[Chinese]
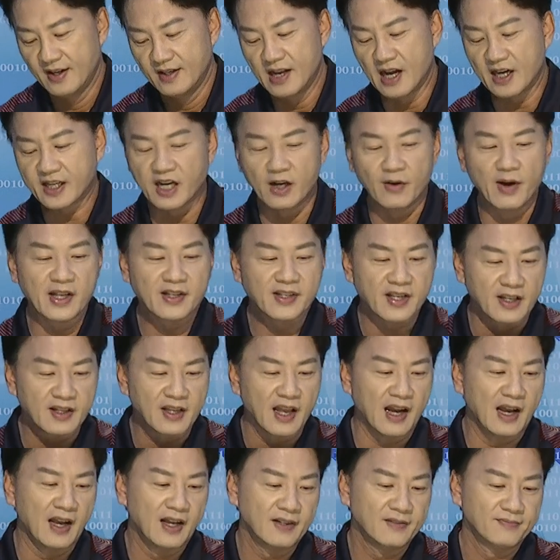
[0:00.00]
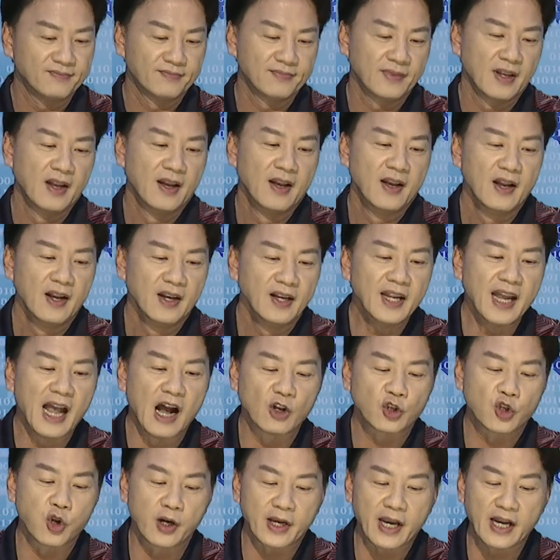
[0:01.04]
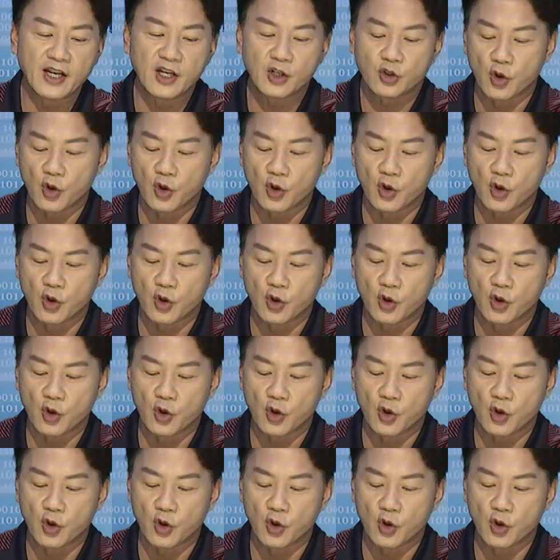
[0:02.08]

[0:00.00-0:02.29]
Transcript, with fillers: 那各位真的，利奥所跟